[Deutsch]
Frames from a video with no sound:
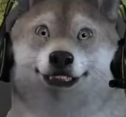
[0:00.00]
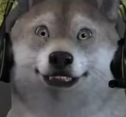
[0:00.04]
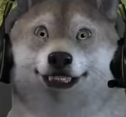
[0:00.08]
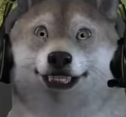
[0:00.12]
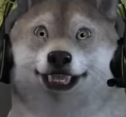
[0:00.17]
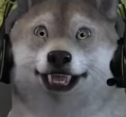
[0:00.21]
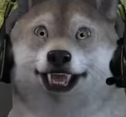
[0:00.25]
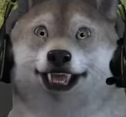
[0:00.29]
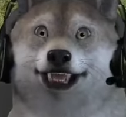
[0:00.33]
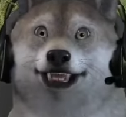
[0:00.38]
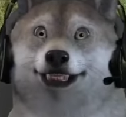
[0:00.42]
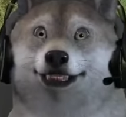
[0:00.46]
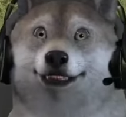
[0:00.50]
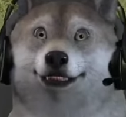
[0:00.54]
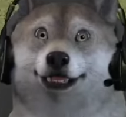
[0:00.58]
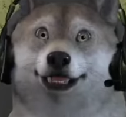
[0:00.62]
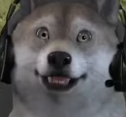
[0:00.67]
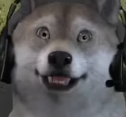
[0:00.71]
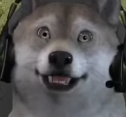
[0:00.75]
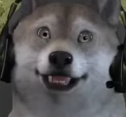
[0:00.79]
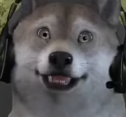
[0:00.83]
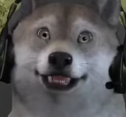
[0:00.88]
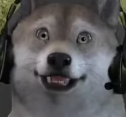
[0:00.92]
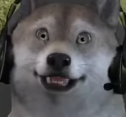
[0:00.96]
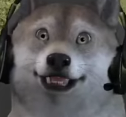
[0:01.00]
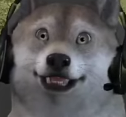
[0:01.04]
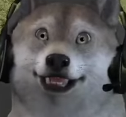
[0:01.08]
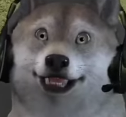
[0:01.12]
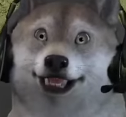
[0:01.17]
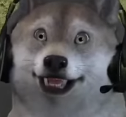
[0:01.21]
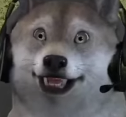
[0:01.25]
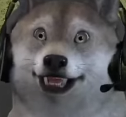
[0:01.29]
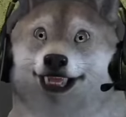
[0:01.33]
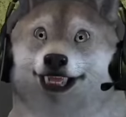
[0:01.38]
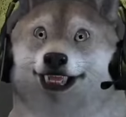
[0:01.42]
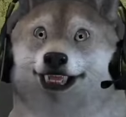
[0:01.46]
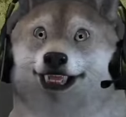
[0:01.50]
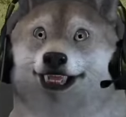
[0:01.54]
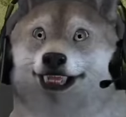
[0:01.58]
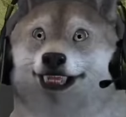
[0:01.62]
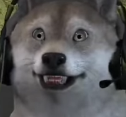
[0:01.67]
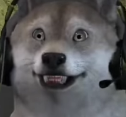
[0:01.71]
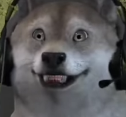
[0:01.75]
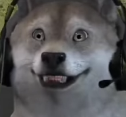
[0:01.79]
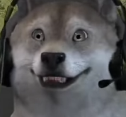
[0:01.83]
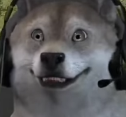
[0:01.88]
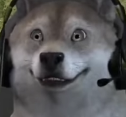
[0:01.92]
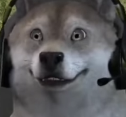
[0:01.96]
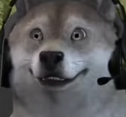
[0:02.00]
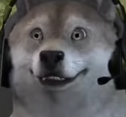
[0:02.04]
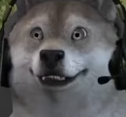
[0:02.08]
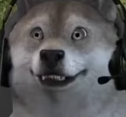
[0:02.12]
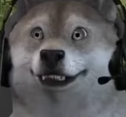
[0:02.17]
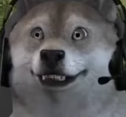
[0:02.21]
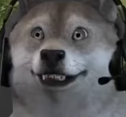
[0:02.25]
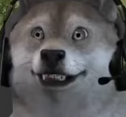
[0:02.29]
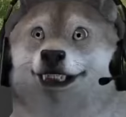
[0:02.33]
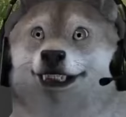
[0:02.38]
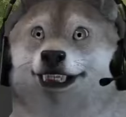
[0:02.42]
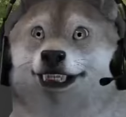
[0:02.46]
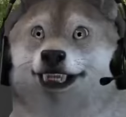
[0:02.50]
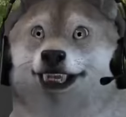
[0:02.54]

ansonsten geht's leider nicht.